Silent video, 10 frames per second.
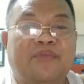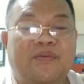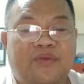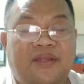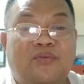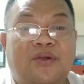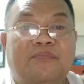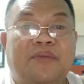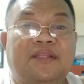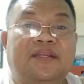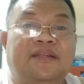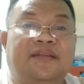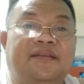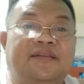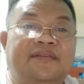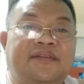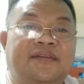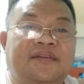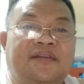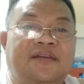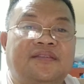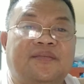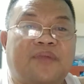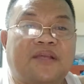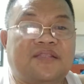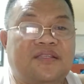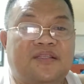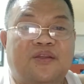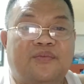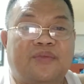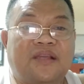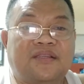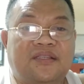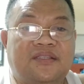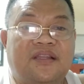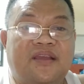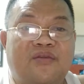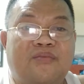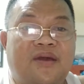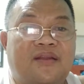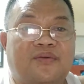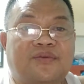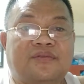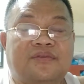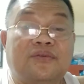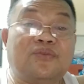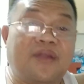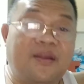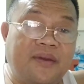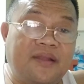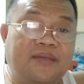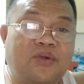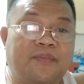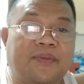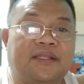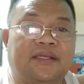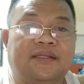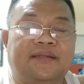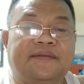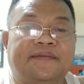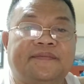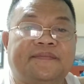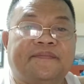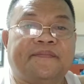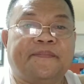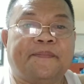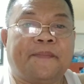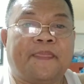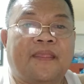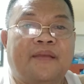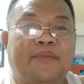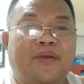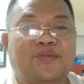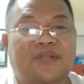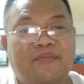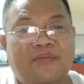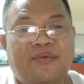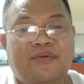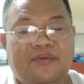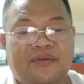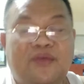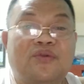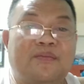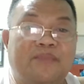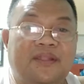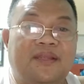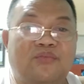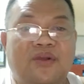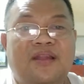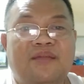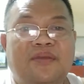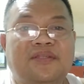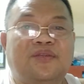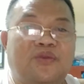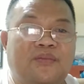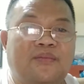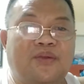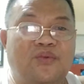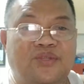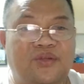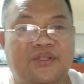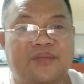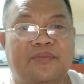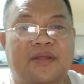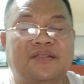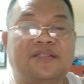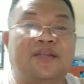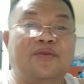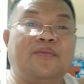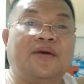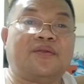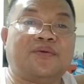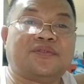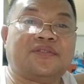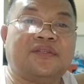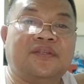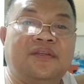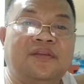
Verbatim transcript: Sabi mo hindi mo kapatid. Si Francis, Francis Leo Marcos. Totoo naman, hindi mo kapatid. Pero sabi mo, eh kung kapatid mo nga naman si Norman Magusin o si Francis Leo Marcos,